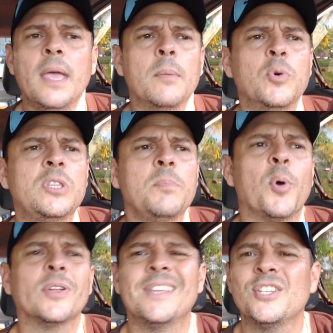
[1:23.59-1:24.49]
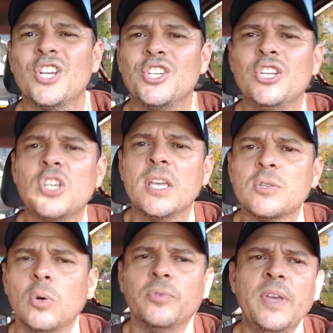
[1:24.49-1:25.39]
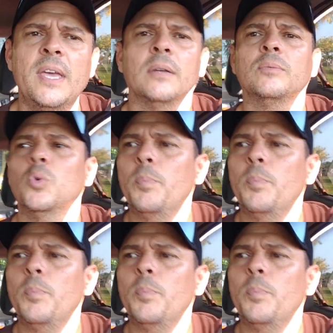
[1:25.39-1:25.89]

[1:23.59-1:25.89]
É muito importante a gente resolver